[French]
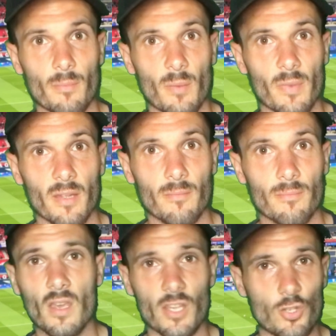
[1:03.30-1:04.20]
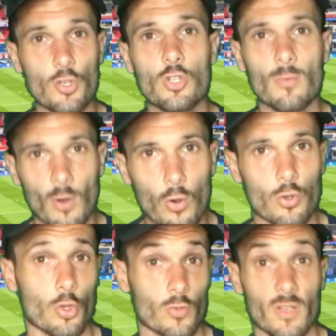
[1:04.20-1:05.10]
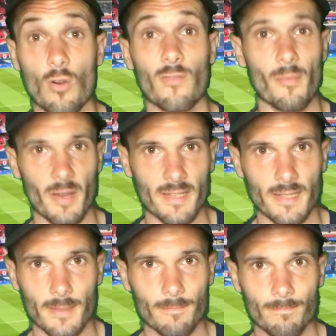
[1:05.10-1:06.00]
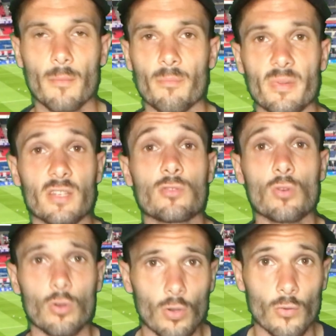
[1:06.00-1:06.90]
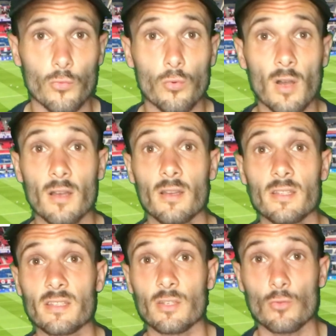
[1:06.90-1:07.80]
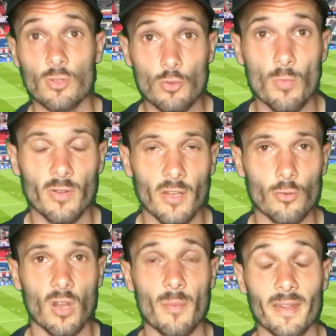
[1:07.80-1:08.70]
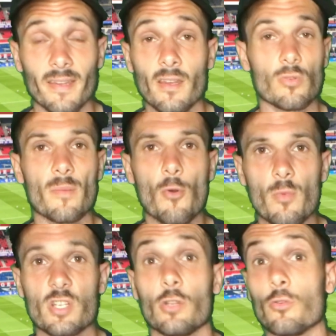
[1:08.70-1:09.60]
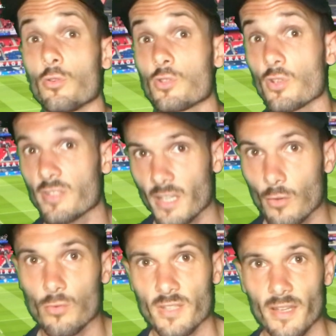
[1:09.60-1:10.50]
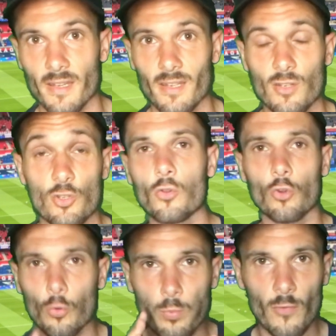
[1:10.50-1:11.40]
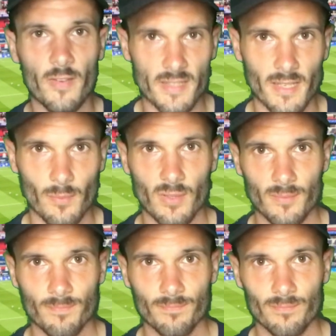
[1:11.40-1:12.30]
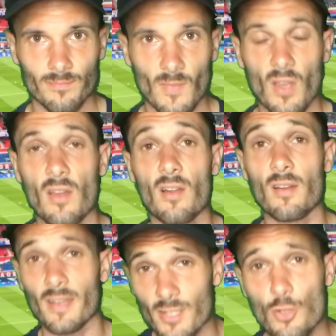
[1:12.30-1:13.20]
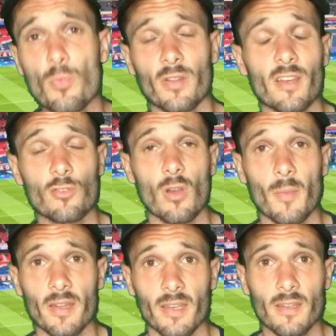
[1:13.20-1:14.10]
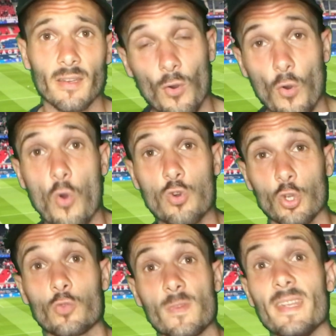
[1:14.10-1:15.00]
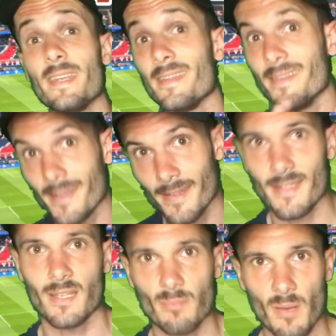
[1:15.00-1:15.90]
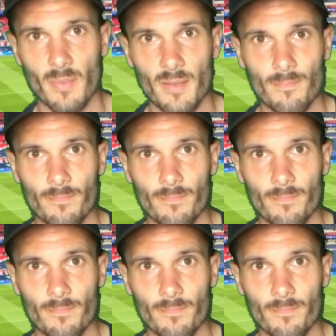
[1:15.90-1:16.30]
Mbappé. Et justement, aujourd'hui, on va parler de ça. Bien sûr, encore une fois, si tu es supporter du Real Madrid, tu pas obligé de te sentir concerné. Donc pour faire simple, les supporters du Real Madrid, aujourd'hui, ils détestent Mbappé.